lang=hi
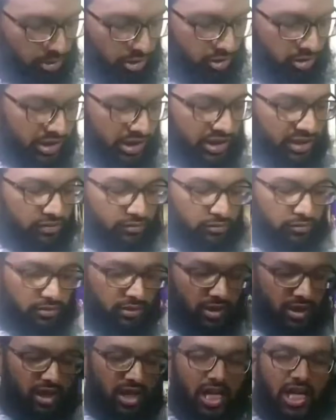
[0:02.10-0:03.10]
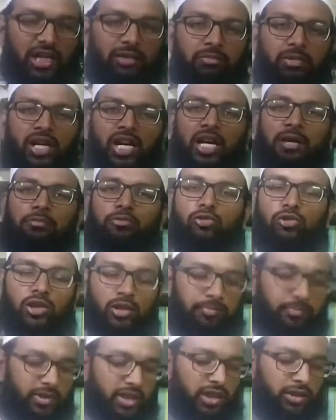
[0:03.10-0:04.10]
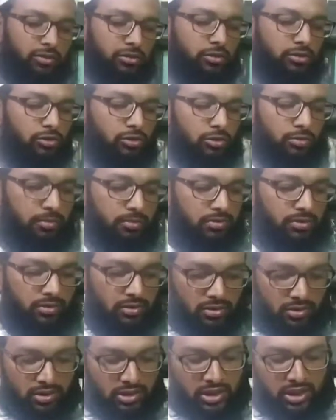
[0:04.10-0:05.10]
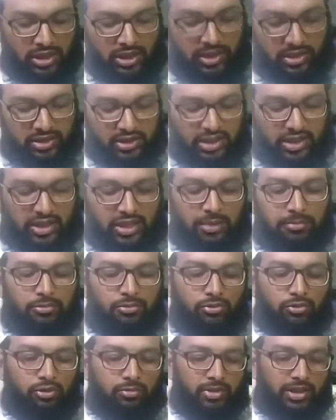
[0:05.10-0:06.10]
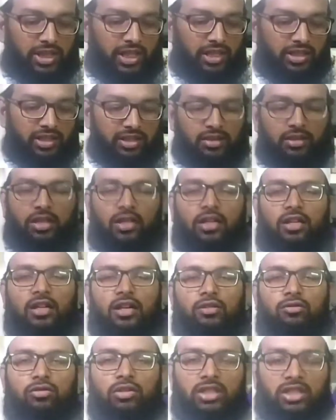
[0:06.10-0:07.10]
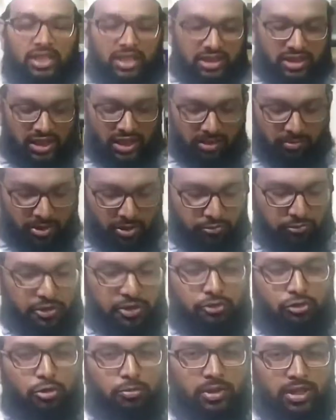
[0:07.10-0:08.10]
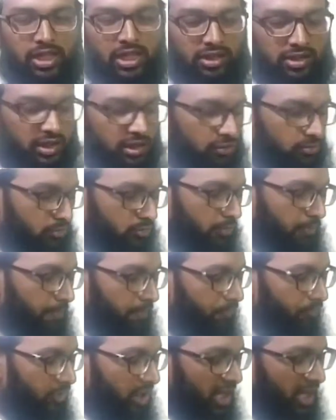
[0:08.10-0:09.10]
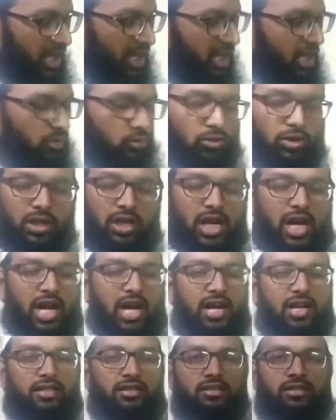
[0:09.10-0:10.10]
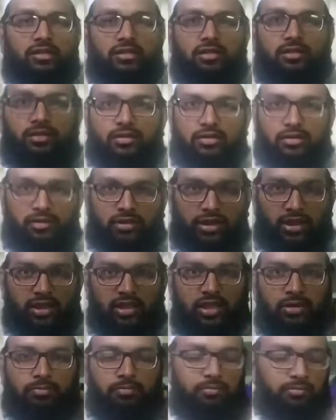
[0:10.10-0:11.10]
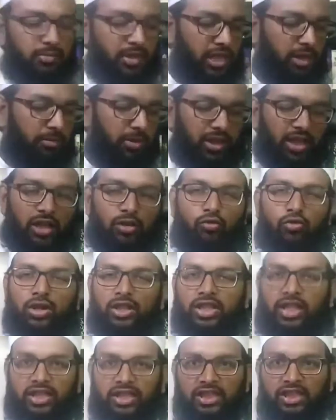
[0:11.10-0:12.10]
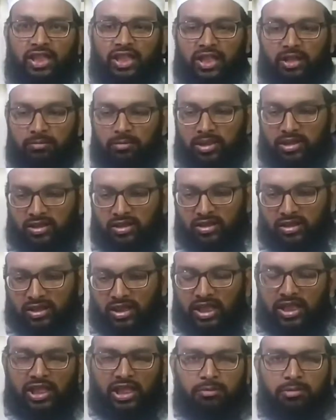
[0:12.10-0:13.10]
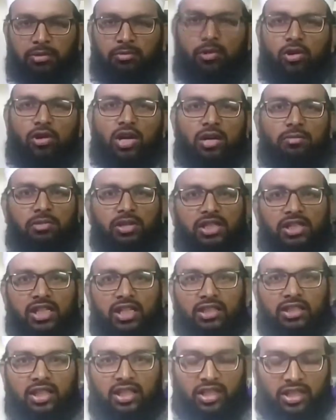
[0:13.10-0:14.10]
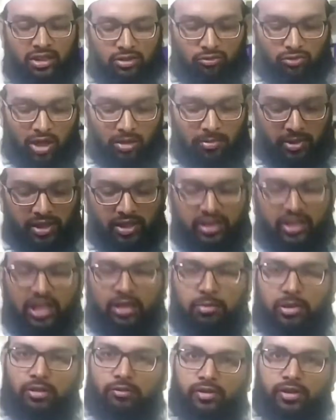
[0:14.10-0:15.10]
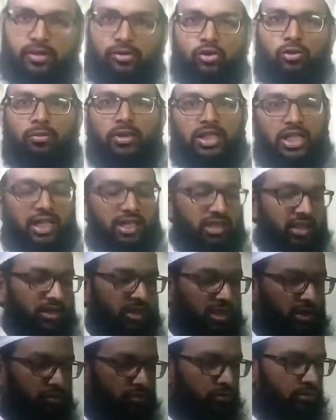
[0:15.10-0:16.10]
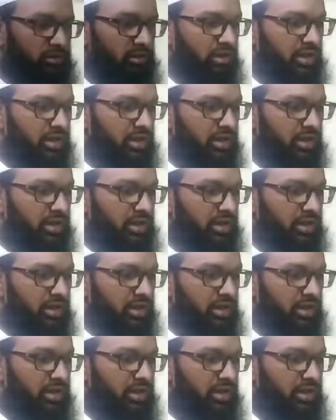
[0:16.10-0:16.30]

वर्क आज मैं आपको अपना यूट्यूब सेटअप टूर बताने जा रहा हूँ कि किस तरह मैं वीडियो बनाता हूँ कोई ख़ास सेटअप मेरा बना हुआ नहीं है बस कहीं भी मौका मिल जाता है तो वहाँ बैठ कर मैं वीडियो बना लेता हूँ